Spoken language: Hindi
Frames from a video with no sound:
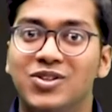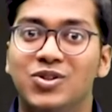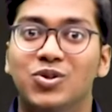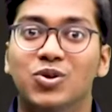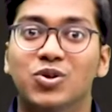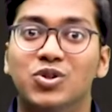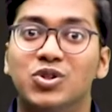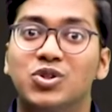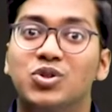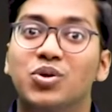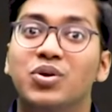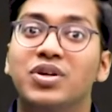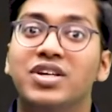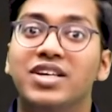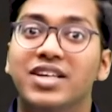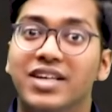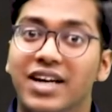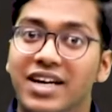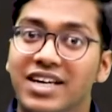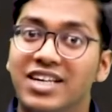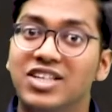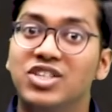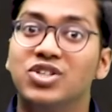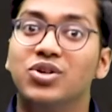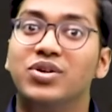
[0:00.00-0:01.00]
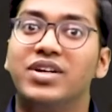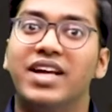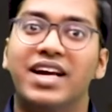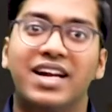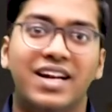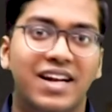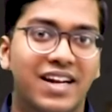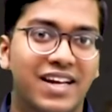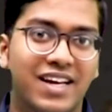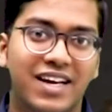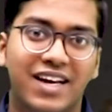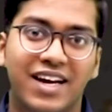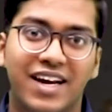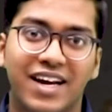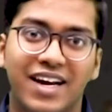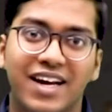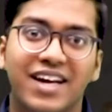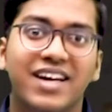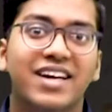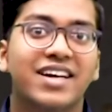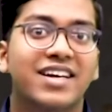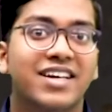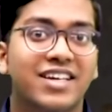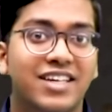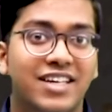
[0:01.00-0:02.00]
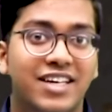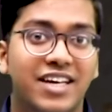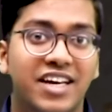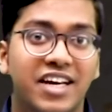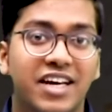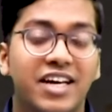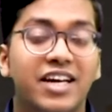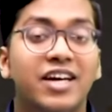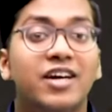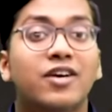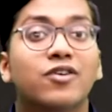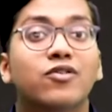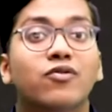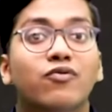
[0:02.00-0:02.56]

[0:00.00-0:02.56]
दोस्तों यही जो टेक्निक है ये